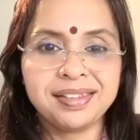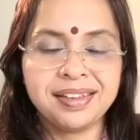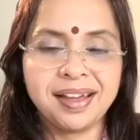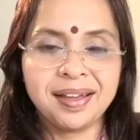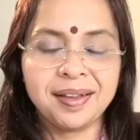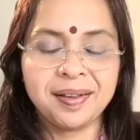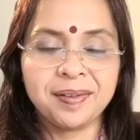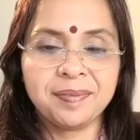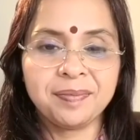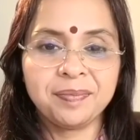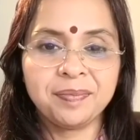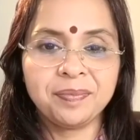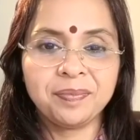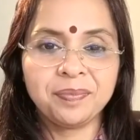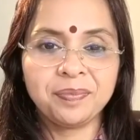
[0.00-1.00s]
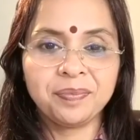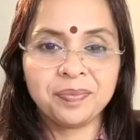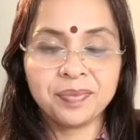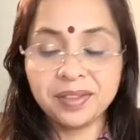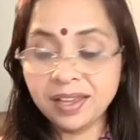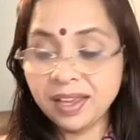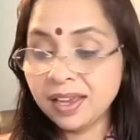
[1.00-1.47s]
से ही आए हैं
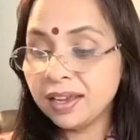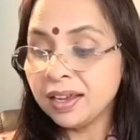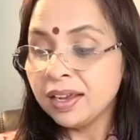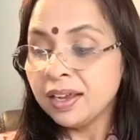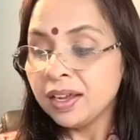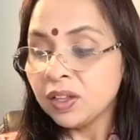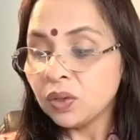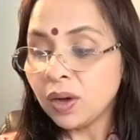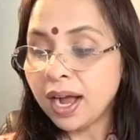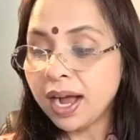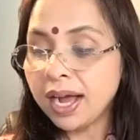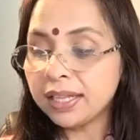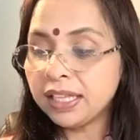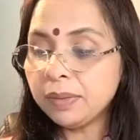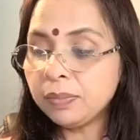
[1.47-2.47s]
ठीक तो आदि